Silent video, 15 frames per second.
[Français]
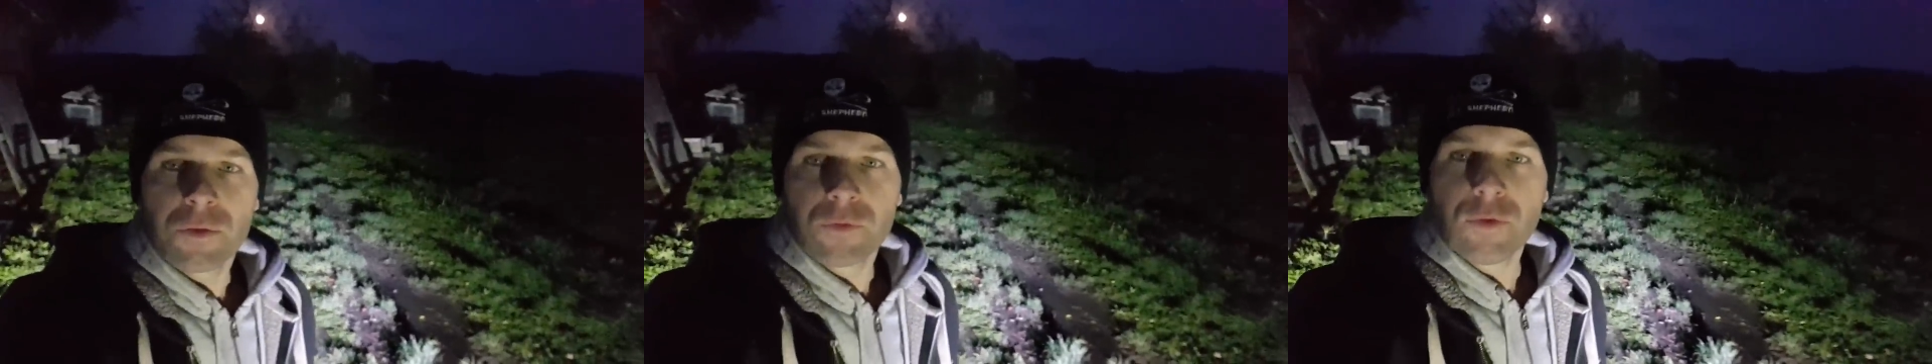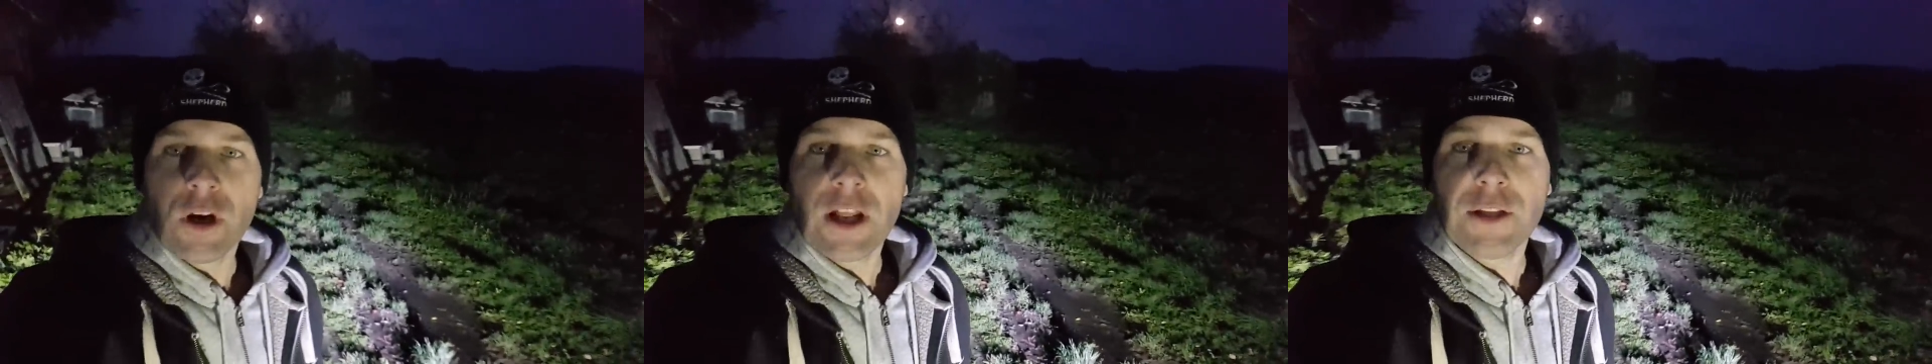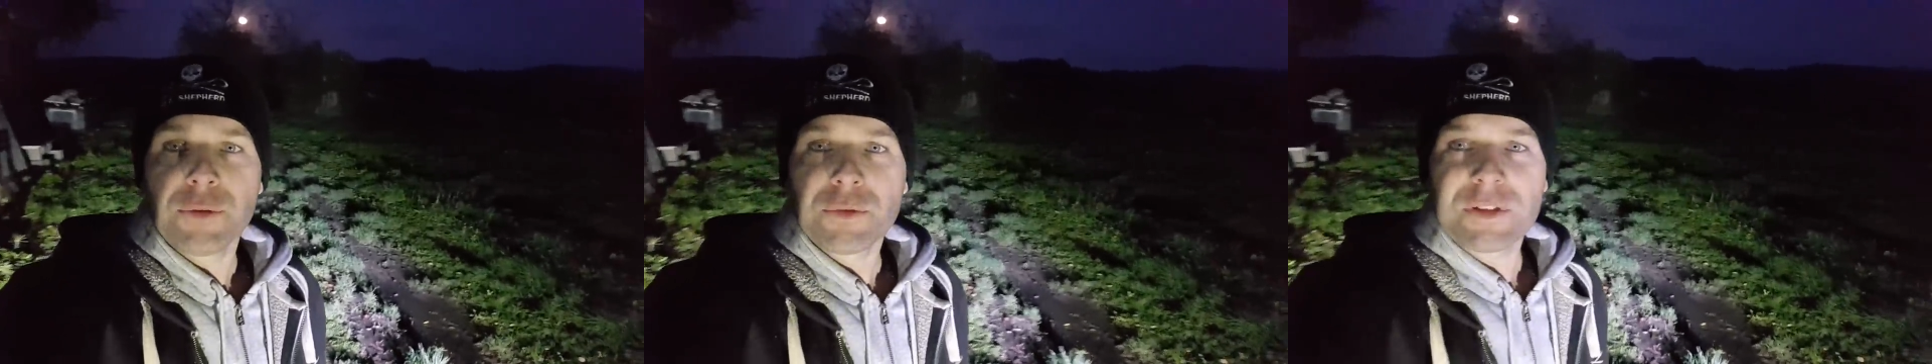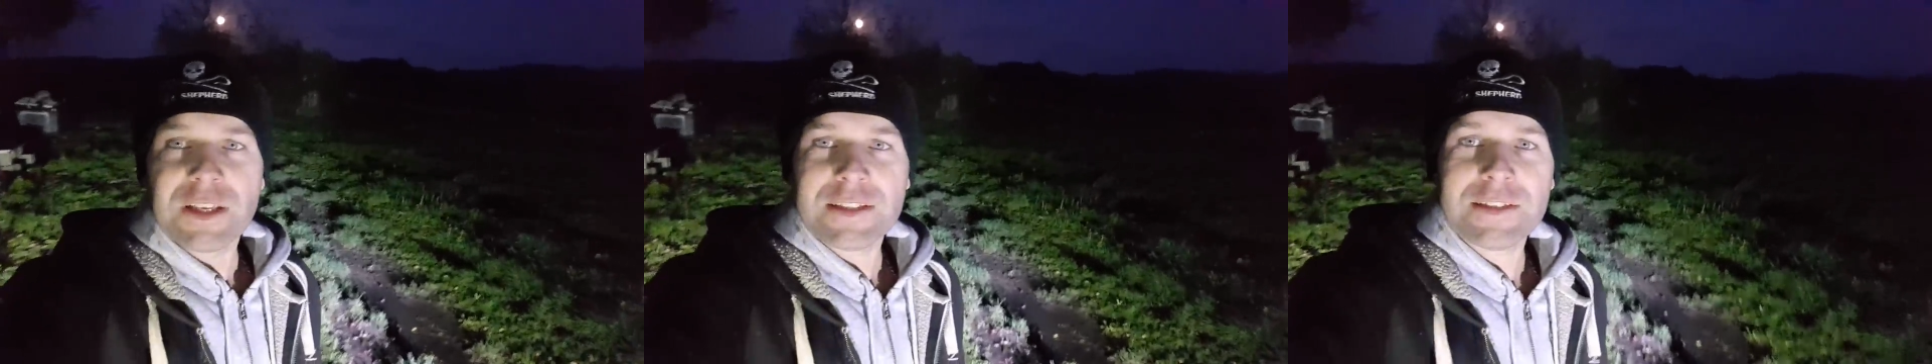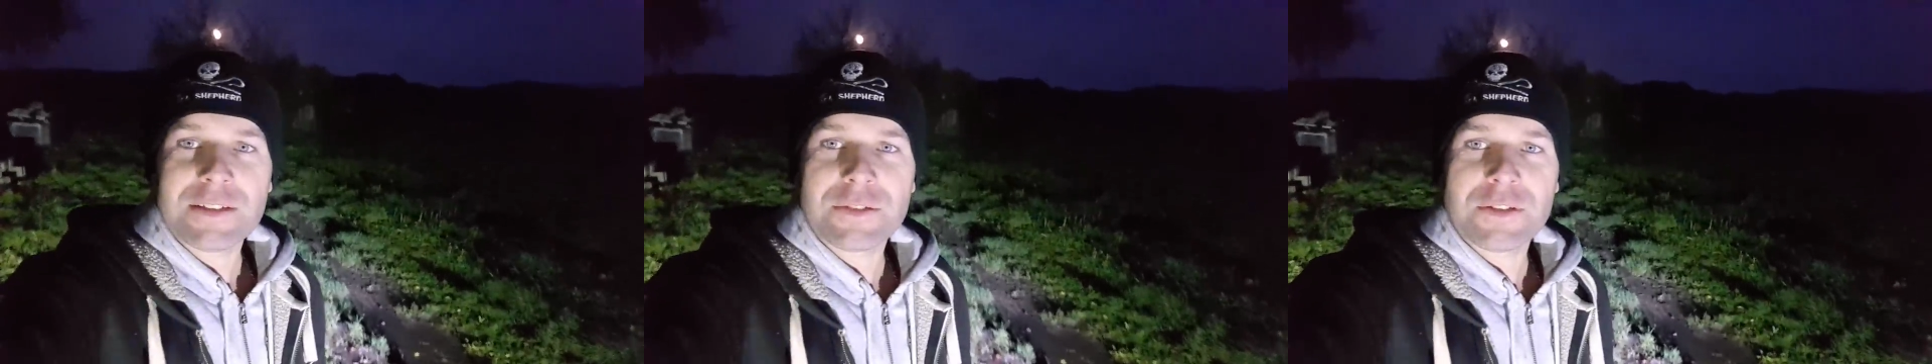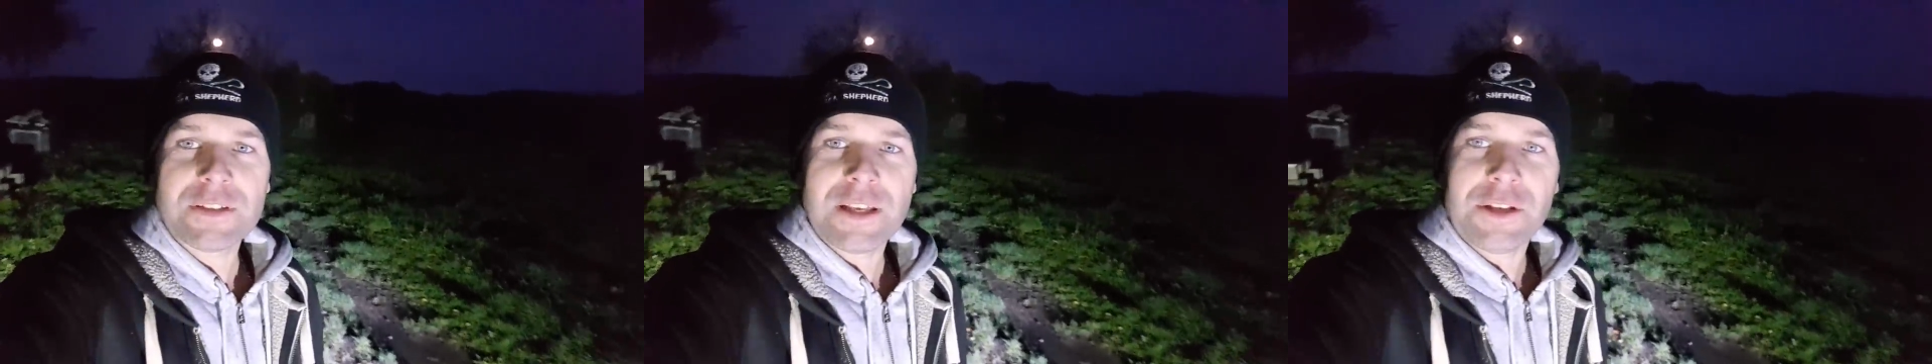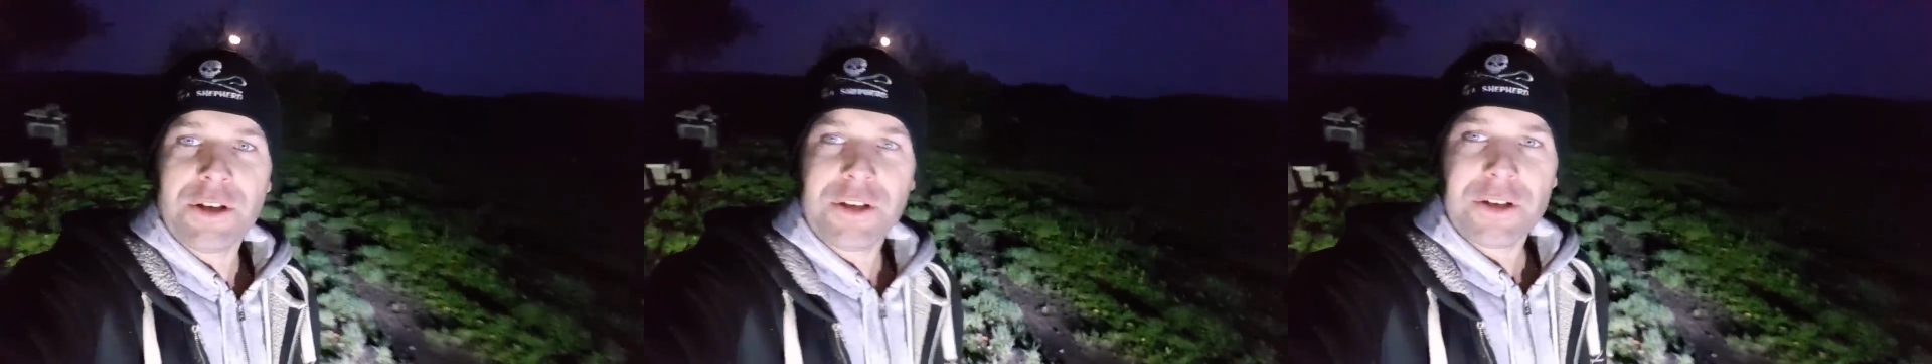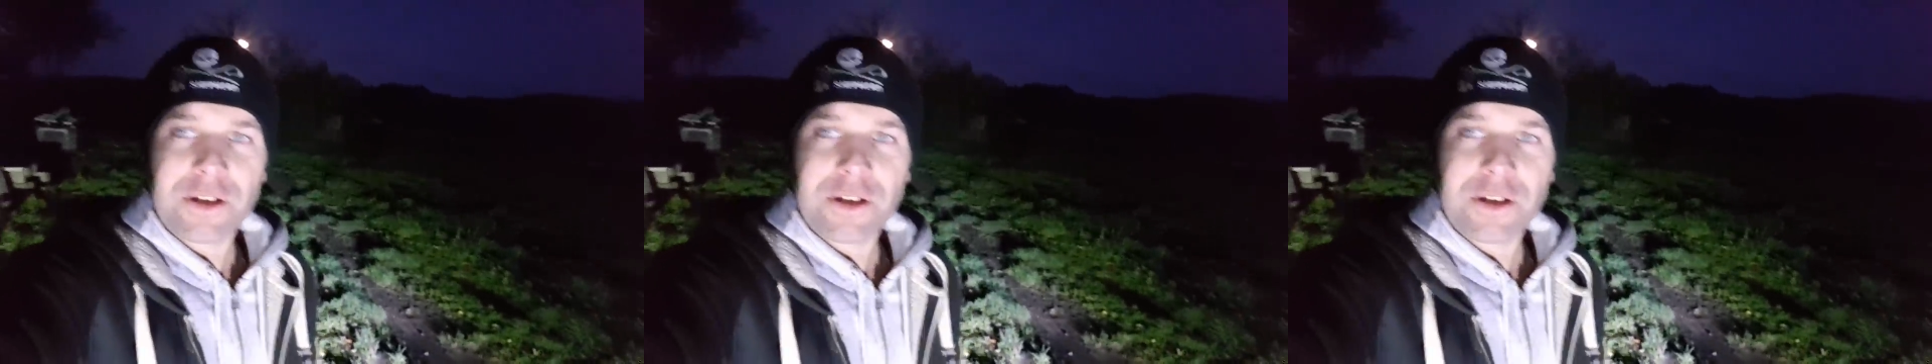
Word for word: Voilà, donc ça c'est ce que ça donne.